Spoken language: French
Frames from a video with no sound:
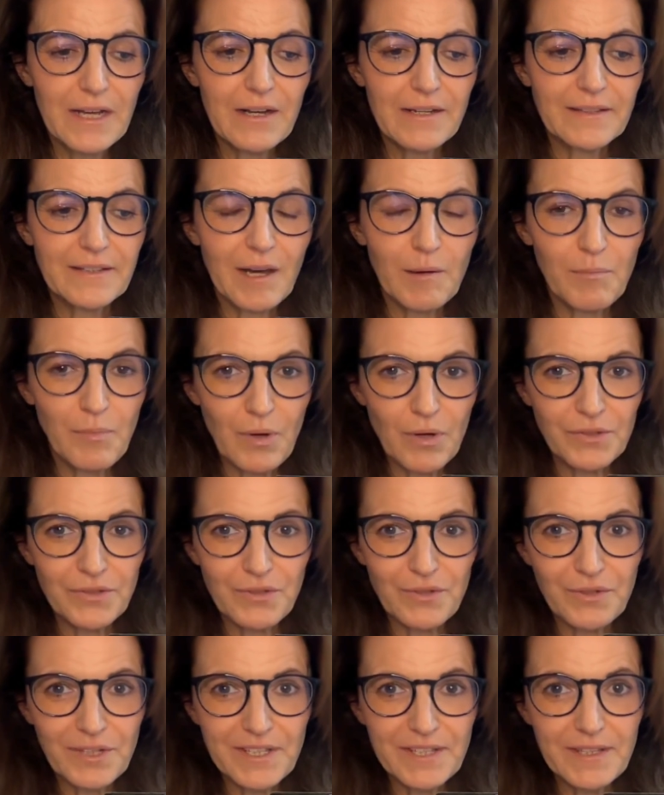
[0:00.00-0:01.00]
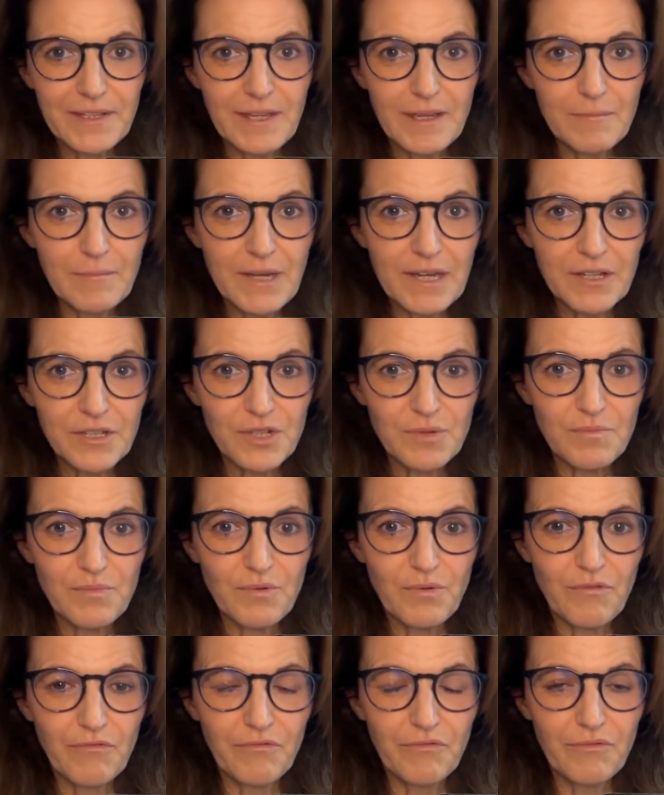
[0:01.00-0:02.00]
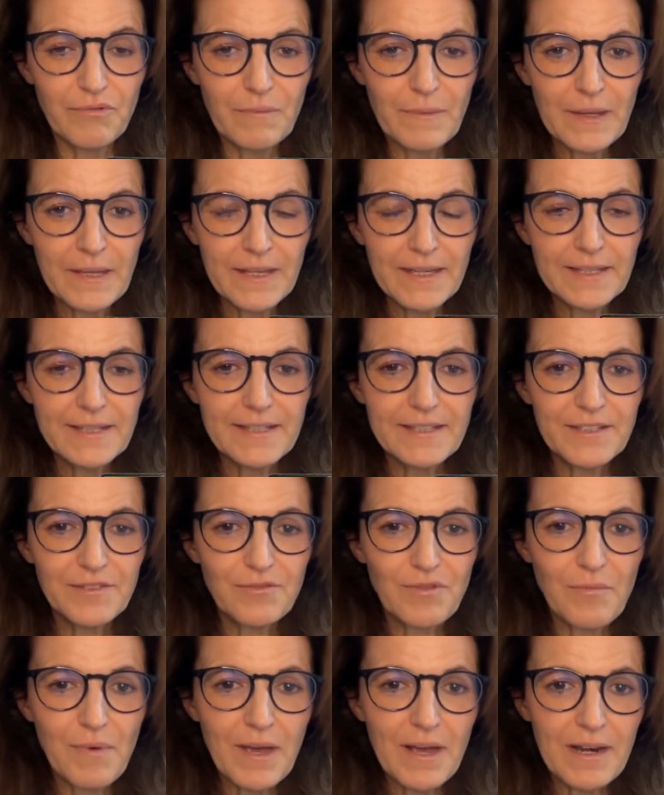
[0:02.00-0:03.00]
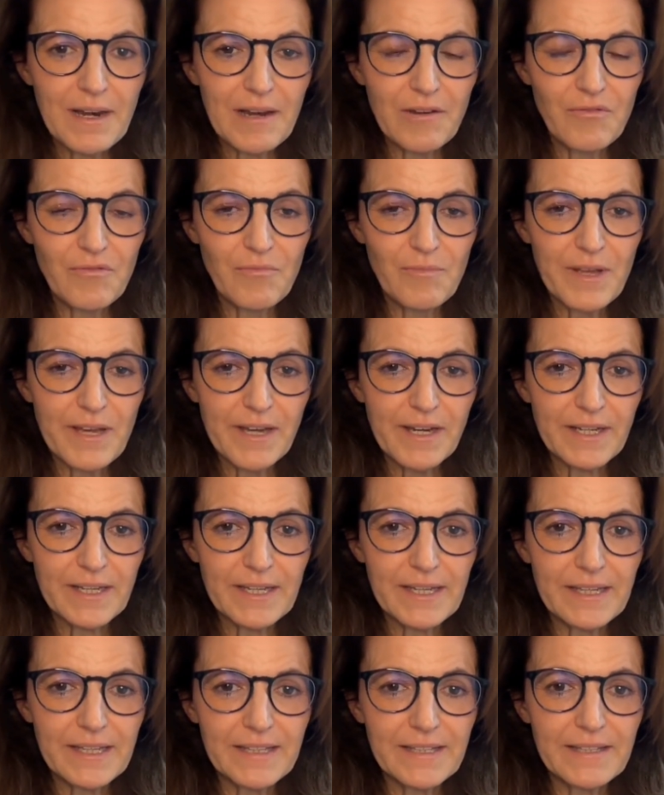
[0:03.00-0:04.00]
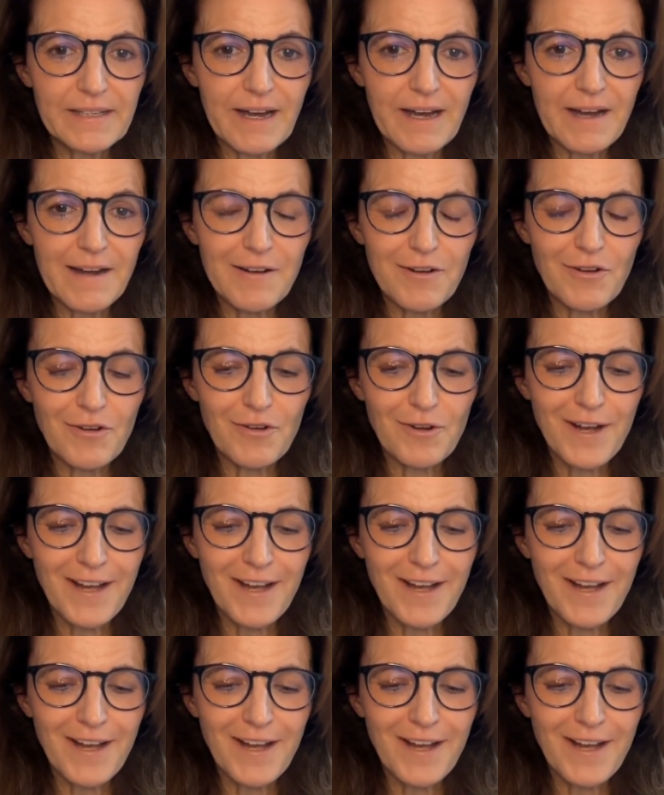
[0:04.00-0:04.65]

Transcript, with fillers: d'important qui émerge pour vous, qui se met à la lumière et qui a, euh,